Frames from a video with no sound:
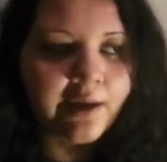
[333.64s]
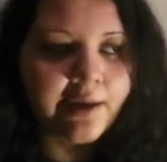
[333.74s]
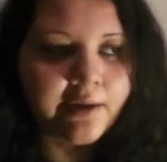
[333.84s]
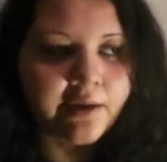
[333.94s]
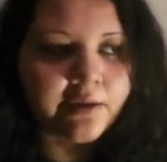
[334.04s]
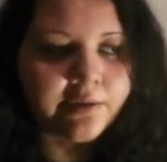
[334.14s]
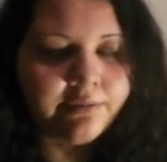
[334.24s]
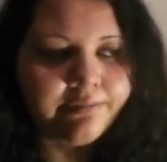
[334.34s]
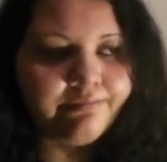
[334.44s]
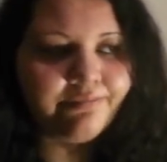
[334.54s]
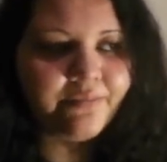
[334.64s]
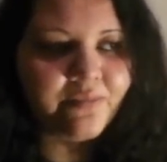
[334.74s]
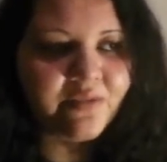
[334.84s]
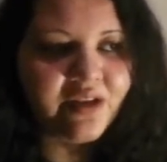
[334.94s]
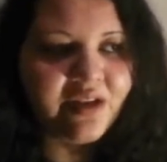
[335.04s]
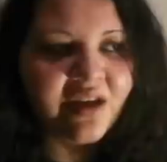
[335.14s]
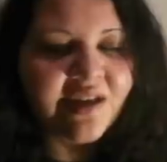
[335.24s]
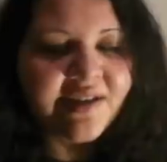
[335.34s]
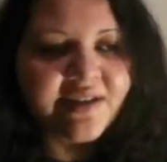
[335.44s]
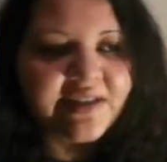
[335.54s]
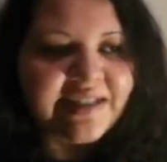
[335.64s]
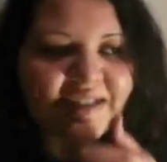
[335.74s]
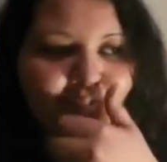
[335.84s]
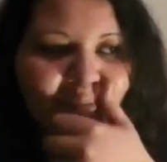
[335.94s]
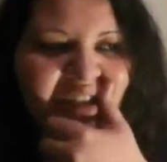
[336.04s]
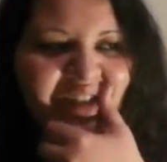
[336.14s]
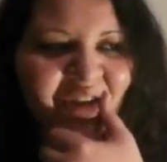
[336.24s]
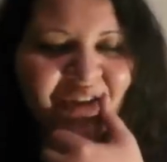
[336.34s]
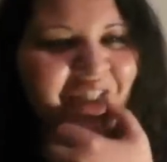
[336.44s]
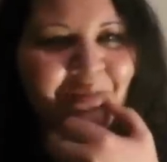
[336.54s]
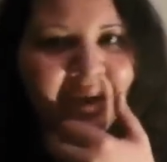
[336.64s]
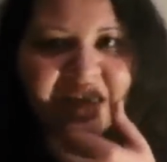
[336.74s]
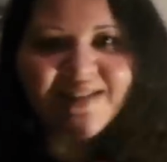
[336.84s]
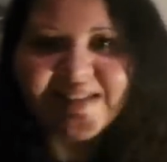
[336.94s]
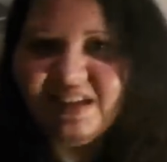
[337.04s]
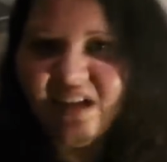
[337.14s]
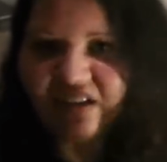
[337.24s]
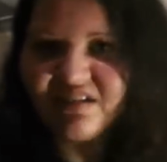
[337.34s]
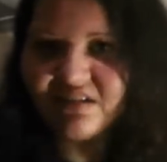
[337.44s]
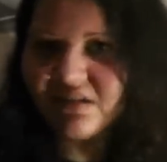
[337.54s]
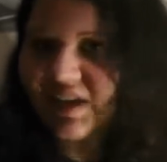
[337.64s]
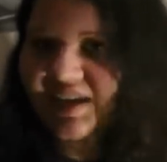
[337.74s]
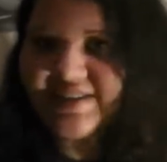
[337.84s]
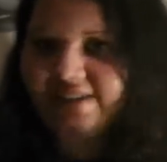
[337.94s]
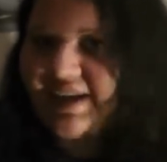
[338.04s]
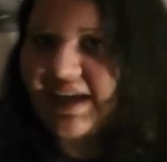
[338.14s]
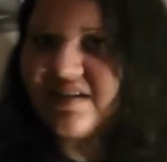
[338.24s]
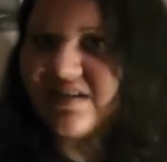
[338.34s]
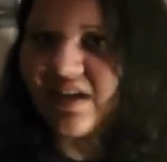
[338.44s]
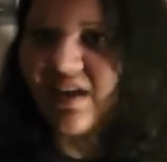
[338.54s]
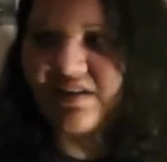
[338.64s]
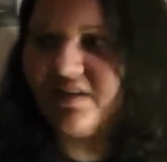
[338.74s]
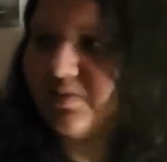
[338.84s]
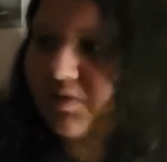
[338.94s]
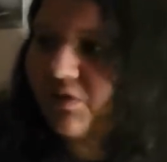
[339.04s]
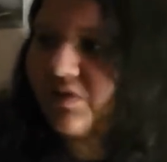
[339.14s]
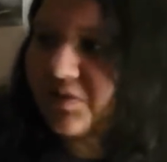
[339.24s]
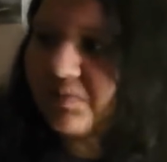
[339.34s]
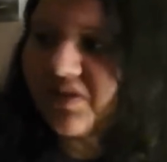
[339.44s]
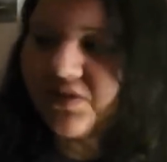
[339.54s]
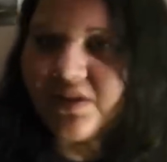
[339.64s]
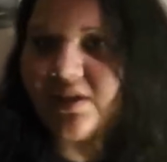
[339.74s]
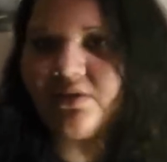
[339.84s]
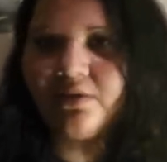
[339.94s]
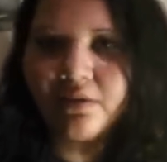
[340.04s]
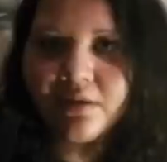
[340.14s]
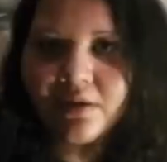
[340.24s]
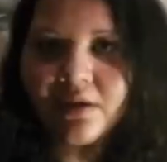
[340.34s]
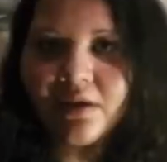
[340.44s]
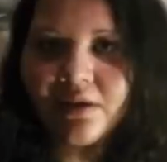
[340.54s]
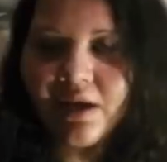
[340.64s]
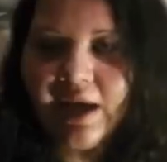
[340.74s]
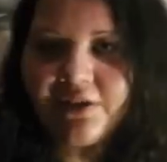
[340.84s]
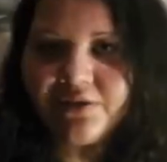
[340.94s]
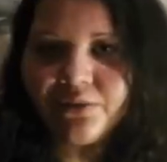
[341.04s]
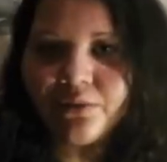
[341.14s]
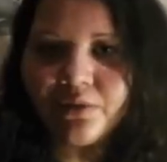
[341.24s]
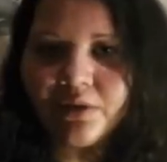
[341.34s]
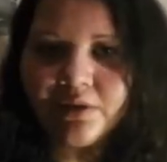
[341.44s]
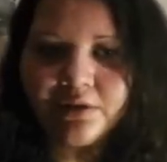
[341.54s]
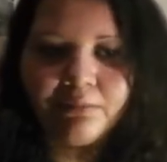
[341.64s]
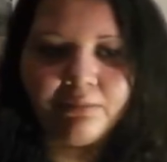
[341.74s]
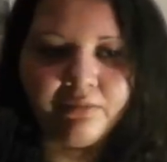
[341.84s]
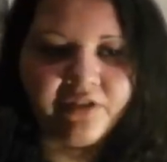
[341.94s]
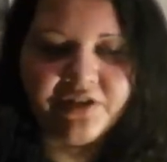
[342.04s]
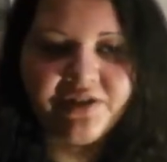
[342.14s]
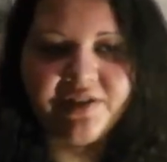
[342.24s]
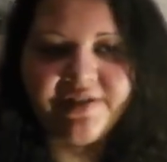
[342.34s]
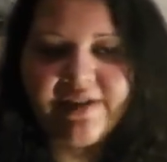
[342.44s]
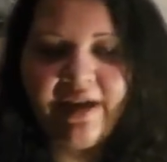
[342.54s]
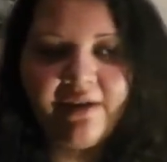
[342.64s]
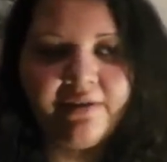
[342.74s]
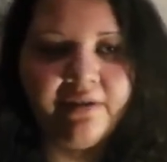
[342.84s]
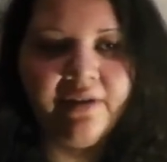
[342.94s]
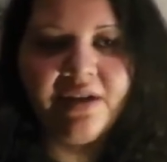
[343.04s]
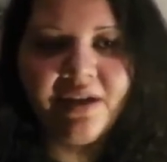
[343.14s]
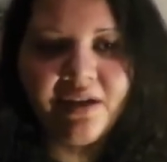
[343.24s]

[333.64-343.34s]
Äh, ist mir noch nie passiert, kann ich gleich sagen, ist mir noch nicht passiert. Also, ähm, wenn ich jetzt sage,